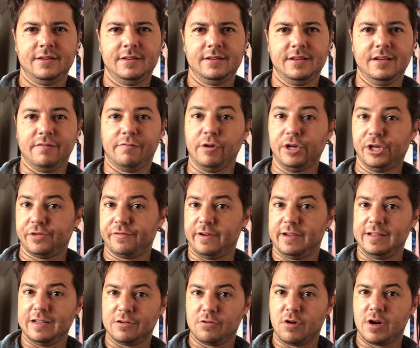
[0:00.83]
Eu vou te
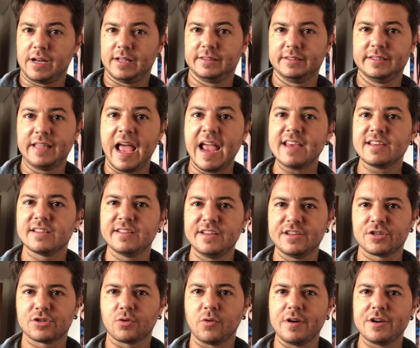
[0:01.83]
falar agora 10
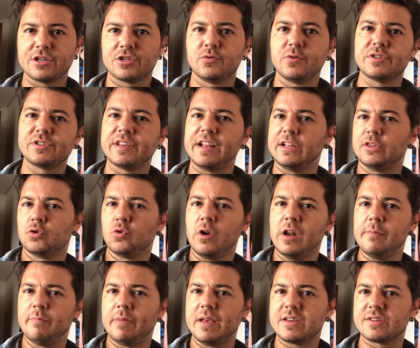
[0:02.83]
lições do escritor
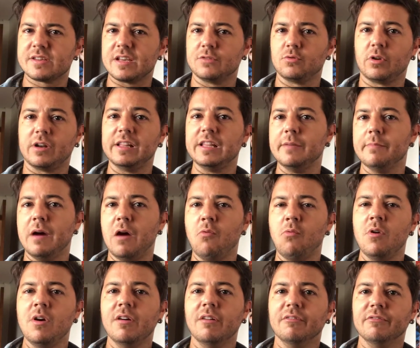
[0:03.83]
e pensador
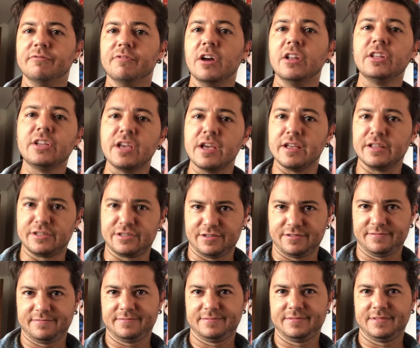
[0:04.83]
alemão Van Goethe.
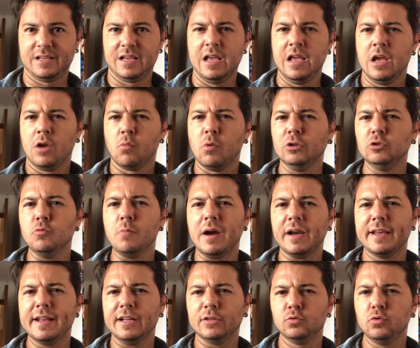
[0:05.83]
Quando uma
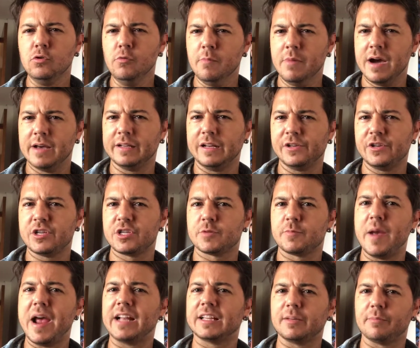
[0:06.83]
criatura humana
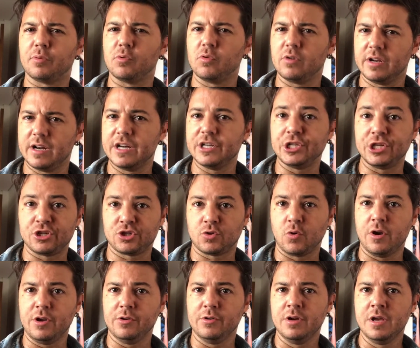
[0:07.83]
desperta para um grande
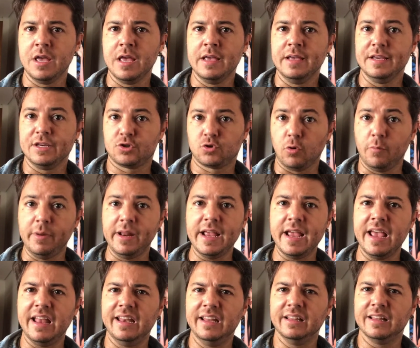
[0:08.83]
sonho e sobre
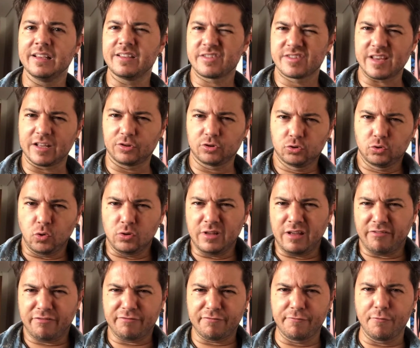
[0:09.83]
ele lança toda a
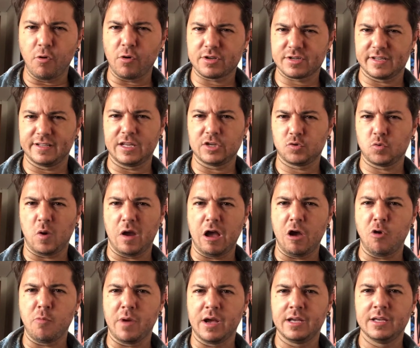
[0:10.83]
força da sua
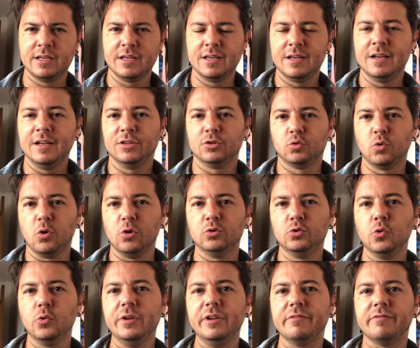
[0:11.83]
alma, todo
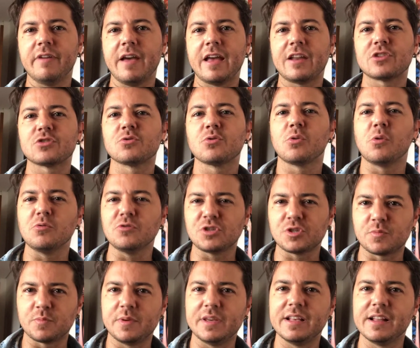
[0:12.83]
o universo
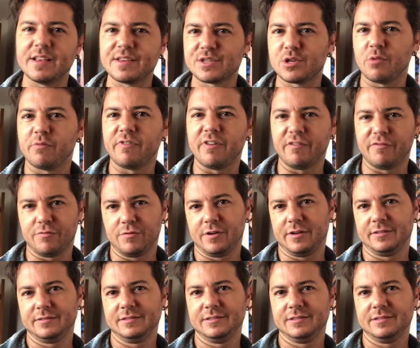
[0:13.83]
conspira a seu favor.